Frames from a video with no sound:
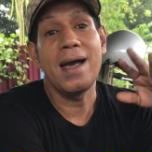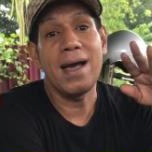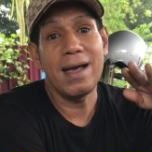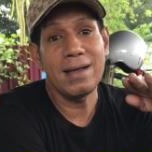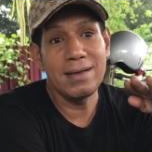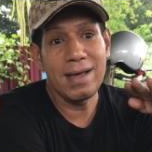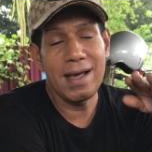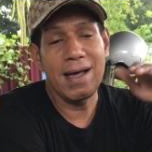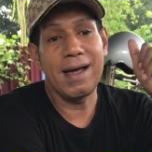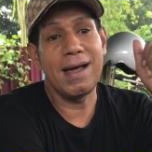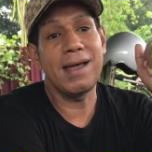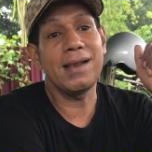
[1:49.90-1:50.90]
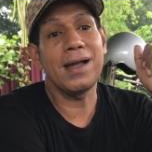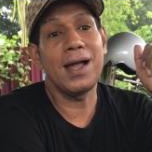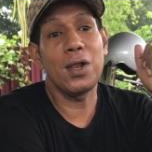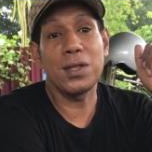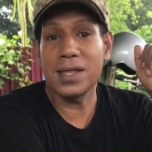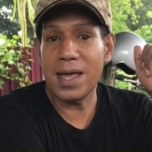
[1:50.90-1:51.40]
agar
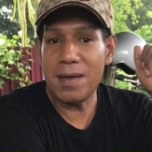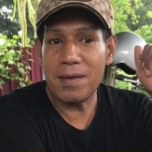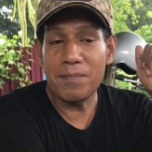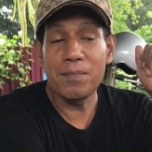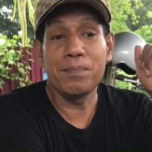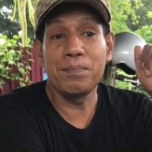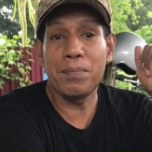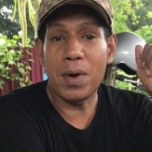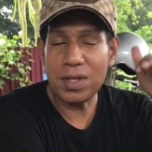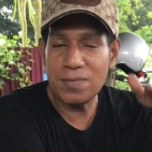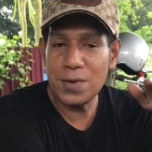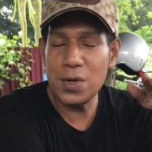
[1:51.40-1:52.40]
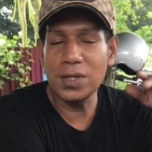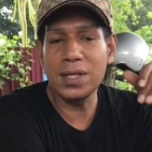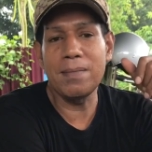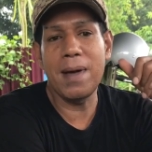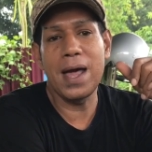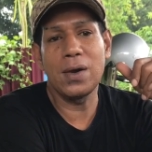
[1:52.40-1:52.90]
kalau saya post video
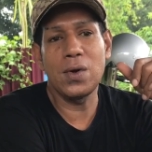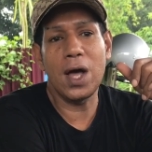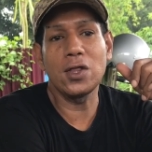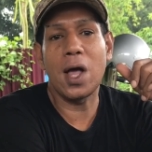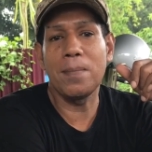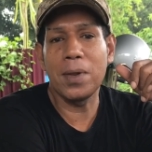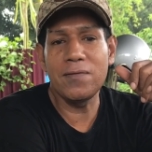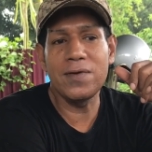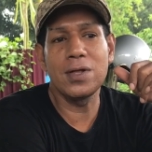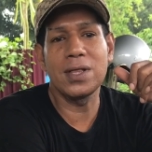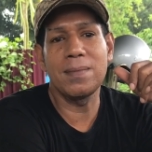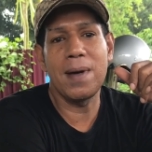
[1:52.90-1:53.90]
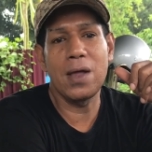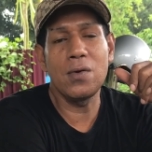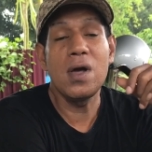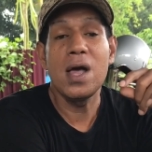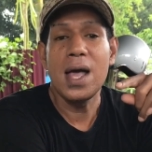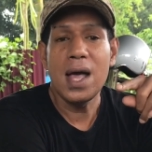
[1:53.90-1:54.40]
terbaru atau upload video
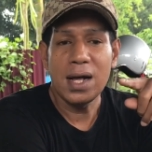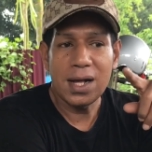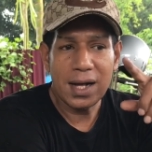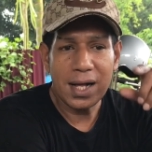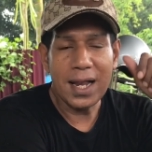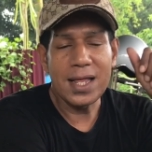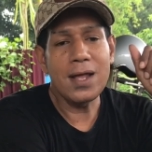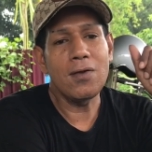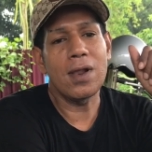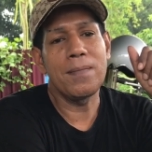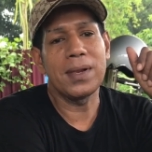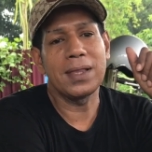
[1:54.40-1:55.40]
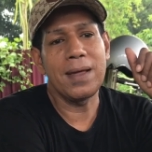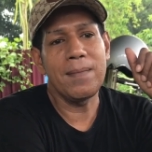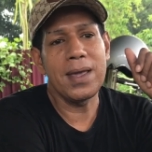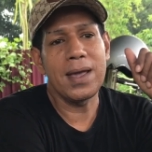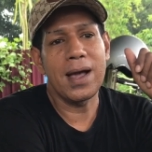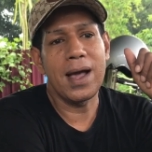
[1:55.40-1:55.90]
terbaru kalian orang
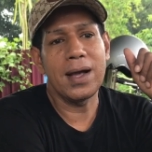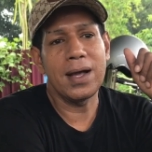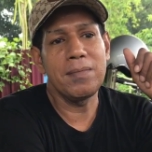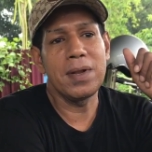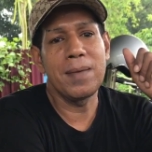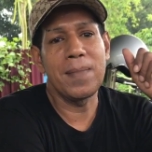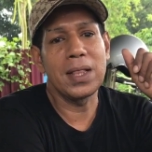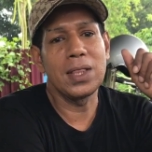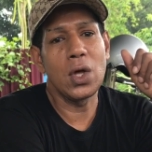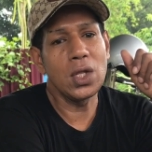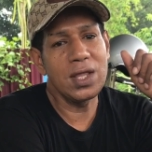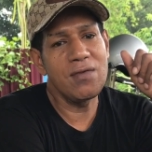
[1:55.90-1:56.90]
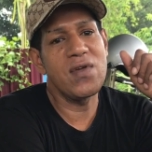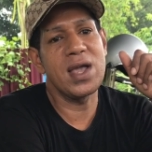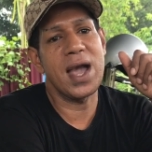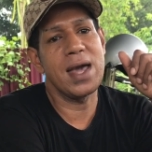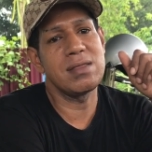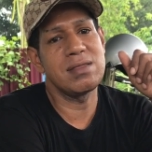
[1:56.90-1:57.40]
pertama yang akan mendapat
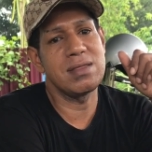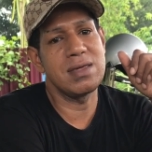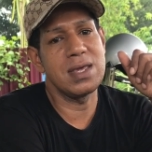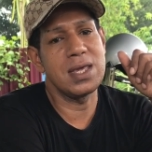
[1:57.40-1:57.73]
notifikasi.